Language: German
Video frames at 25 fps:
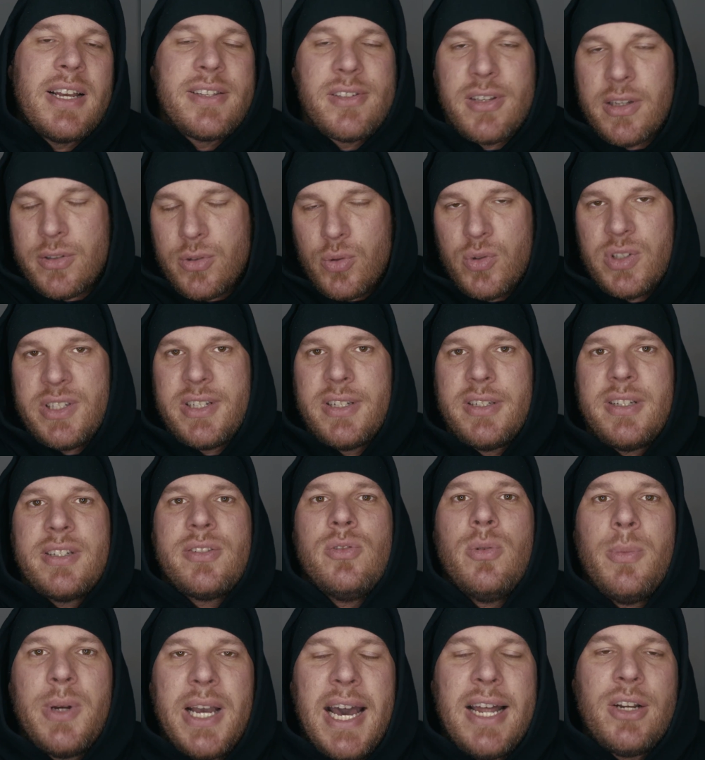Also natürlich gilt
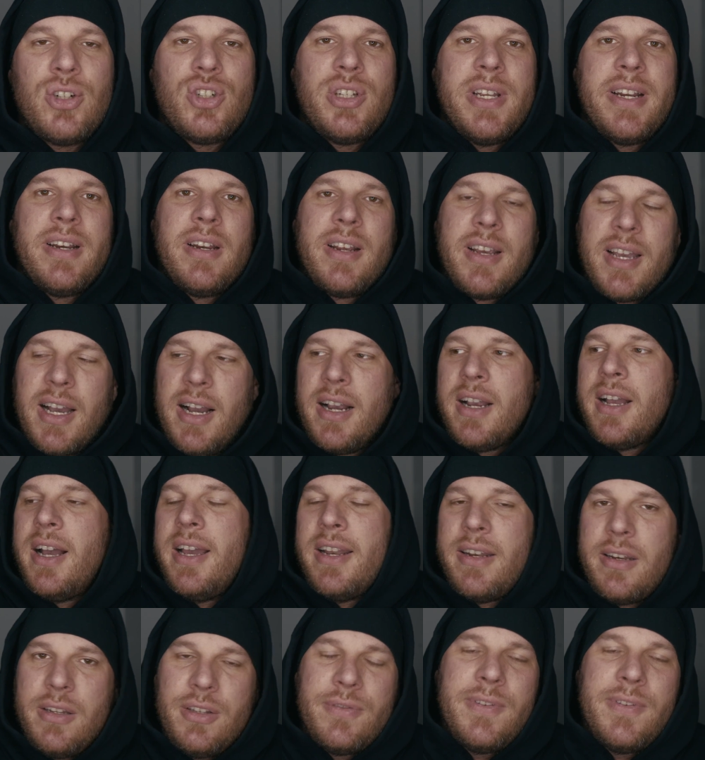das nur bei ansteckenden Krankheiten.